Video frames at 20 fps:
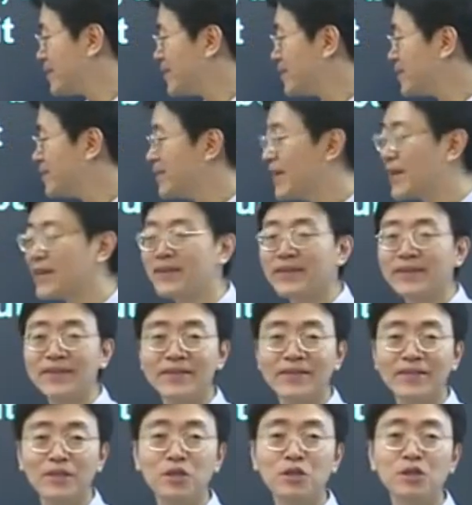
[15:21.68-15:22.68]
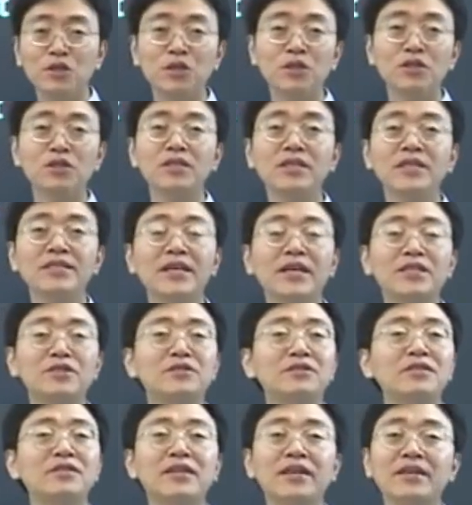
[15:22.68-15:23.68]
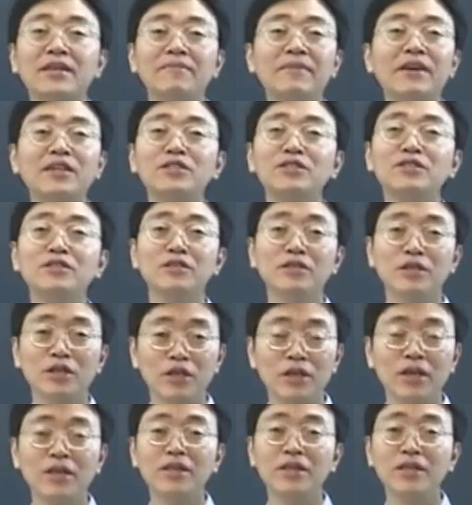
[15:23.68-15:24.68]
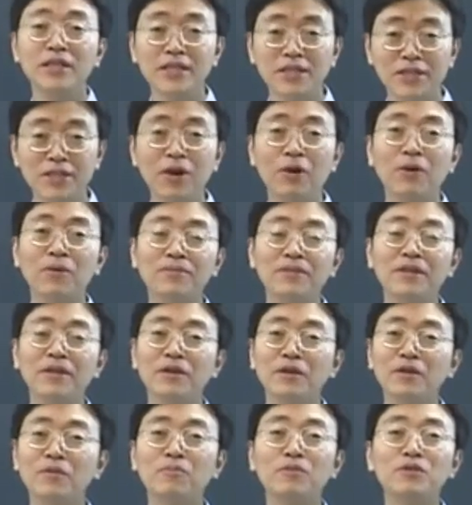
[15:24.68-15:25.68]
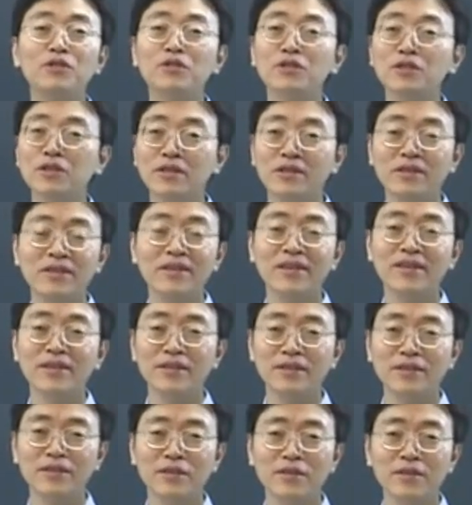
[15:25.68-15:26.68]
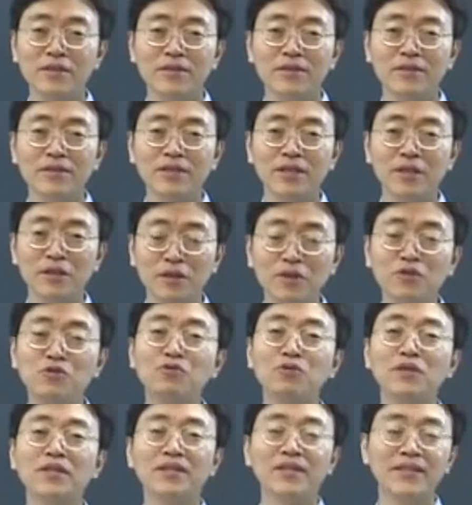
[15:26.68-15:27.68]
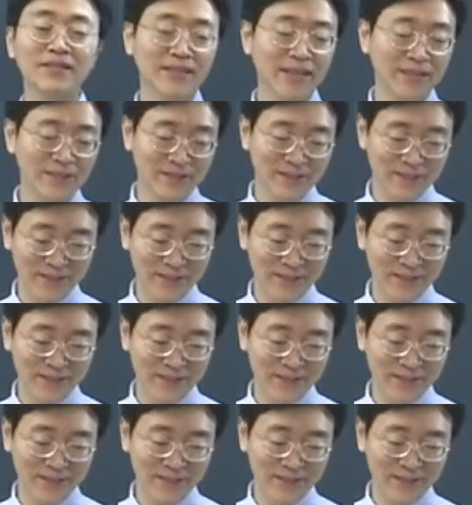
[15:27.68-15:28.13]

cellar，这是地下室，但一般是呃地窖，而不是呃这个能住人的地下室